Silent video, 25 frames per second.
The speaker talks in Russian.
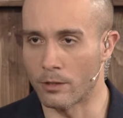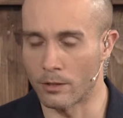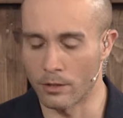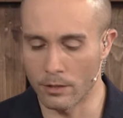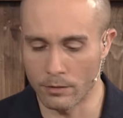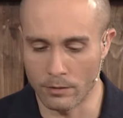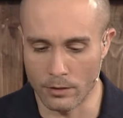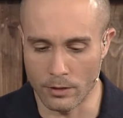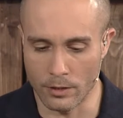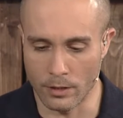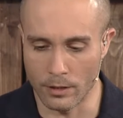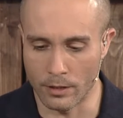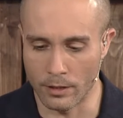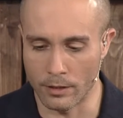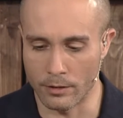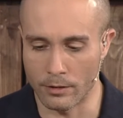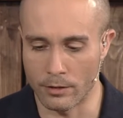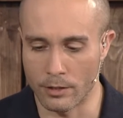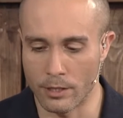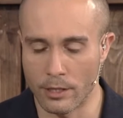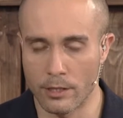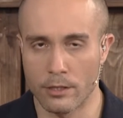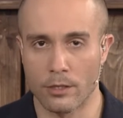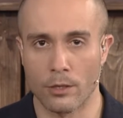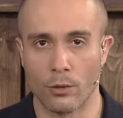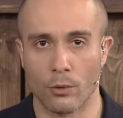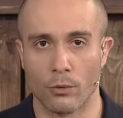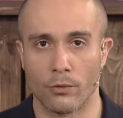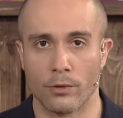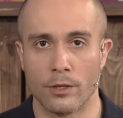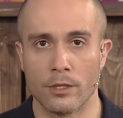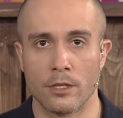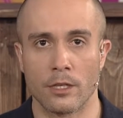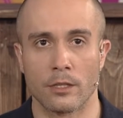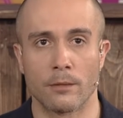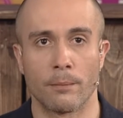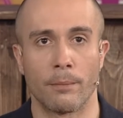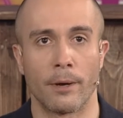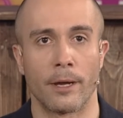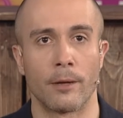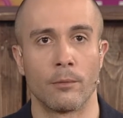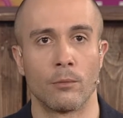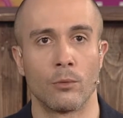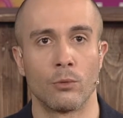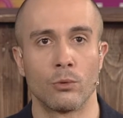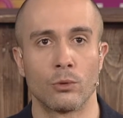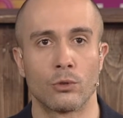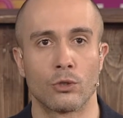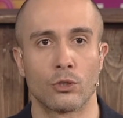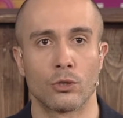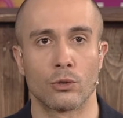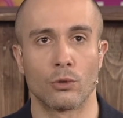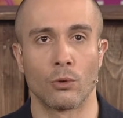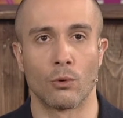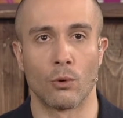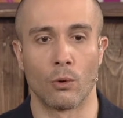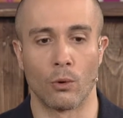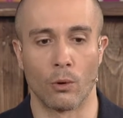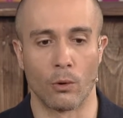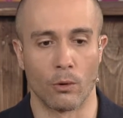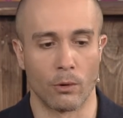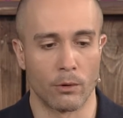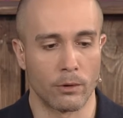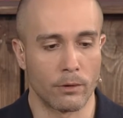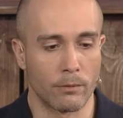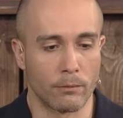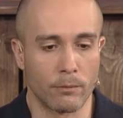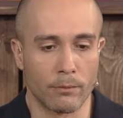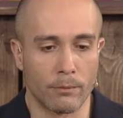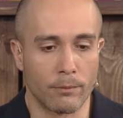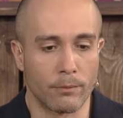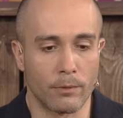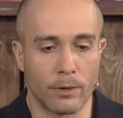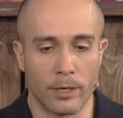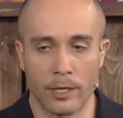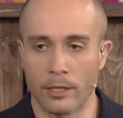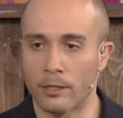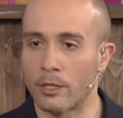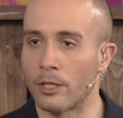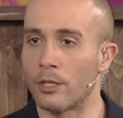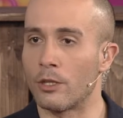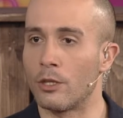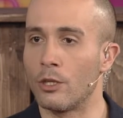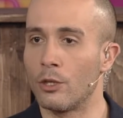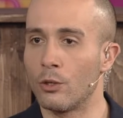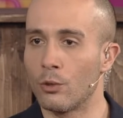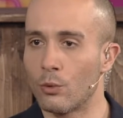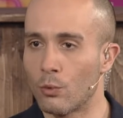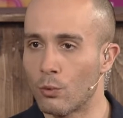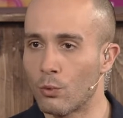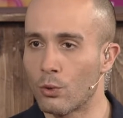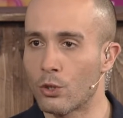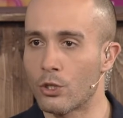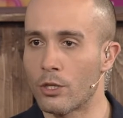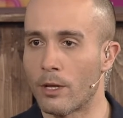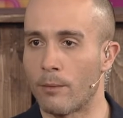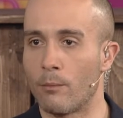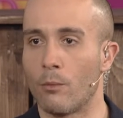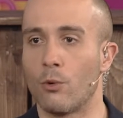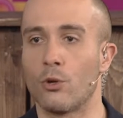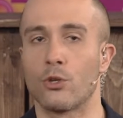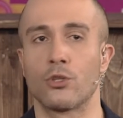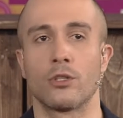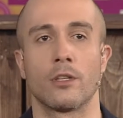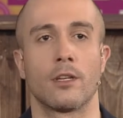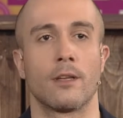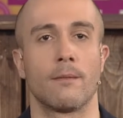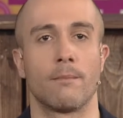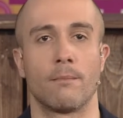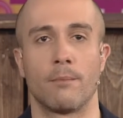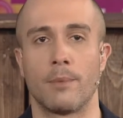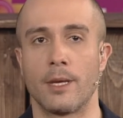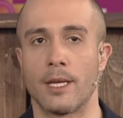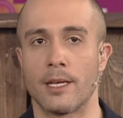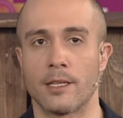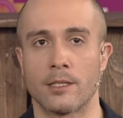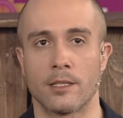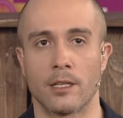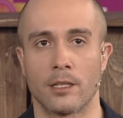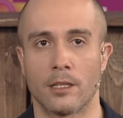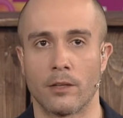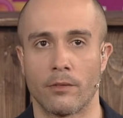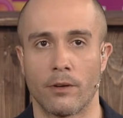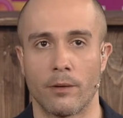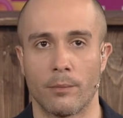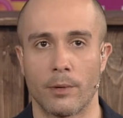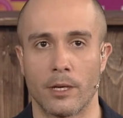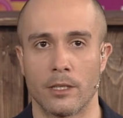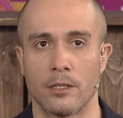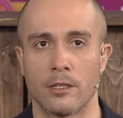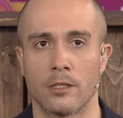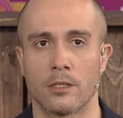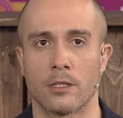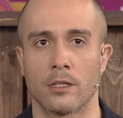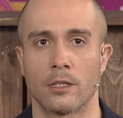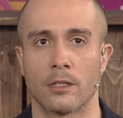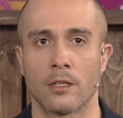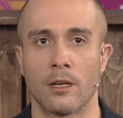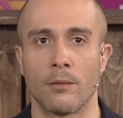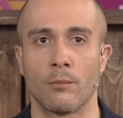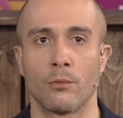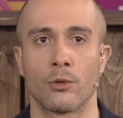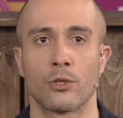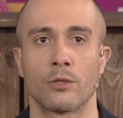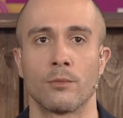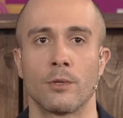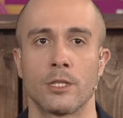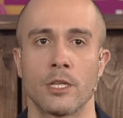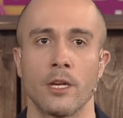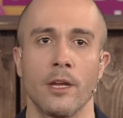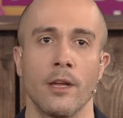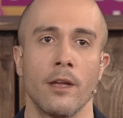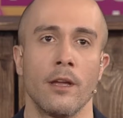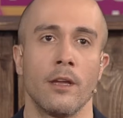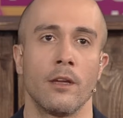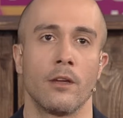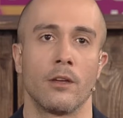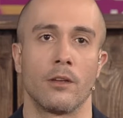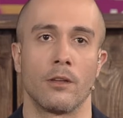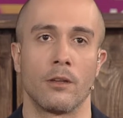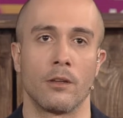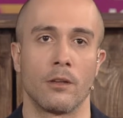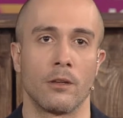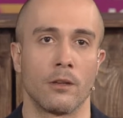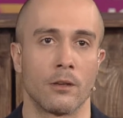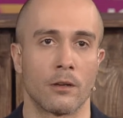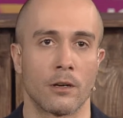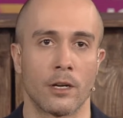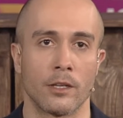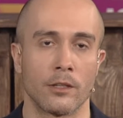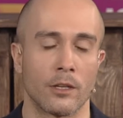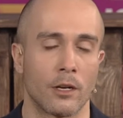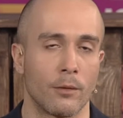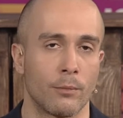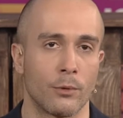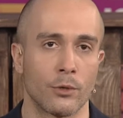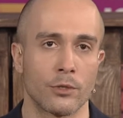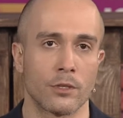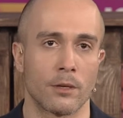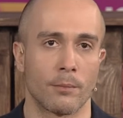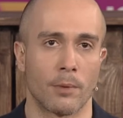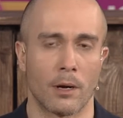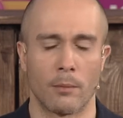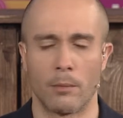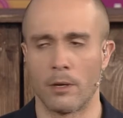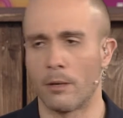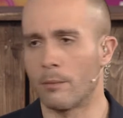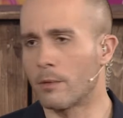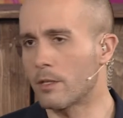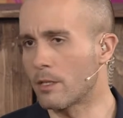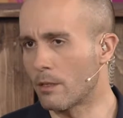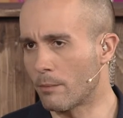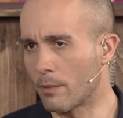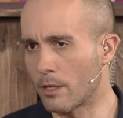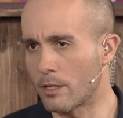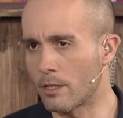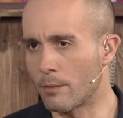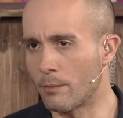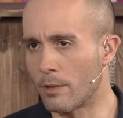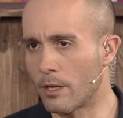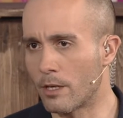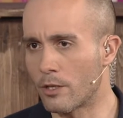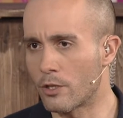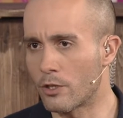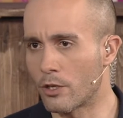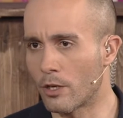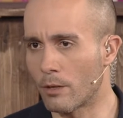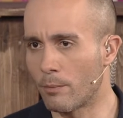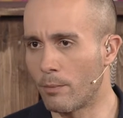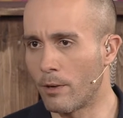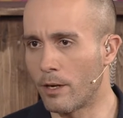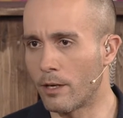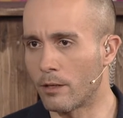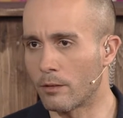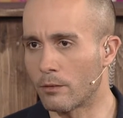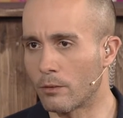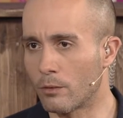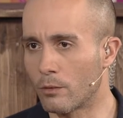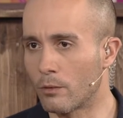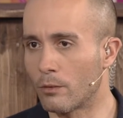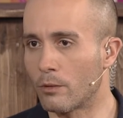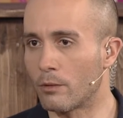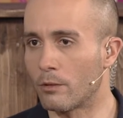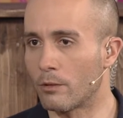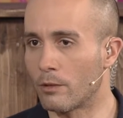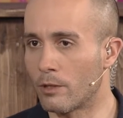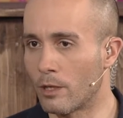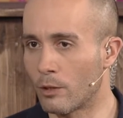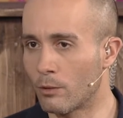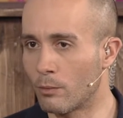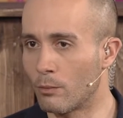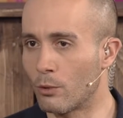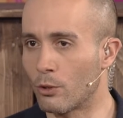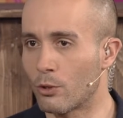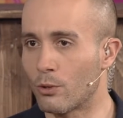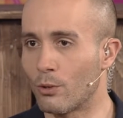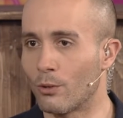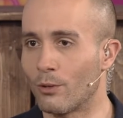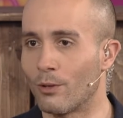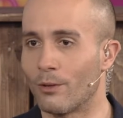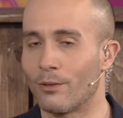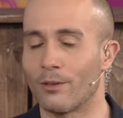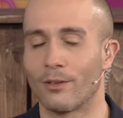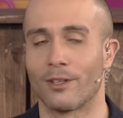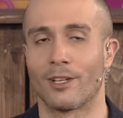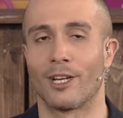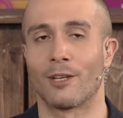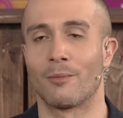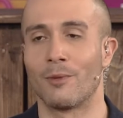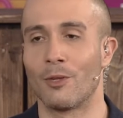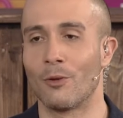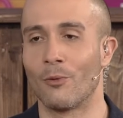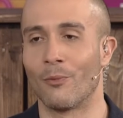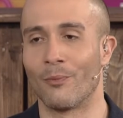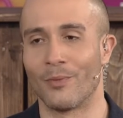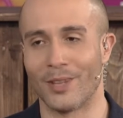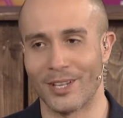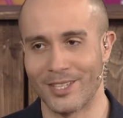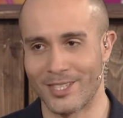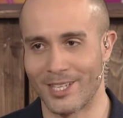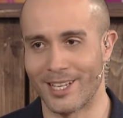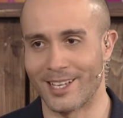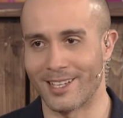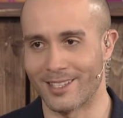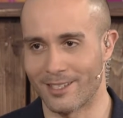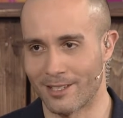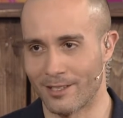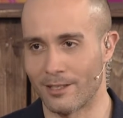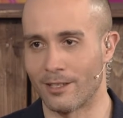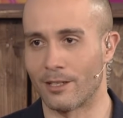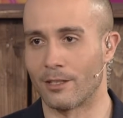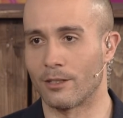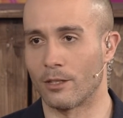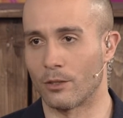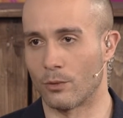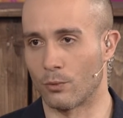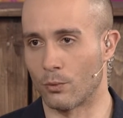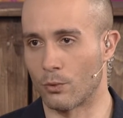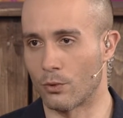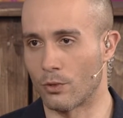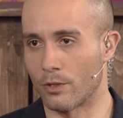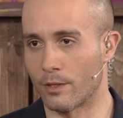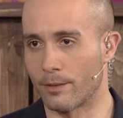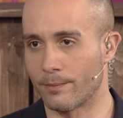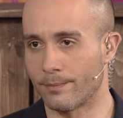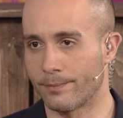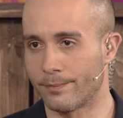действительно дети увидят, поймут, что это не нужно, можно и без этого обходиться, тогда, может быть, и рано или поздно проблема сама себя исчерпает. Но я думаю, что как минимум надеяться на это нужно.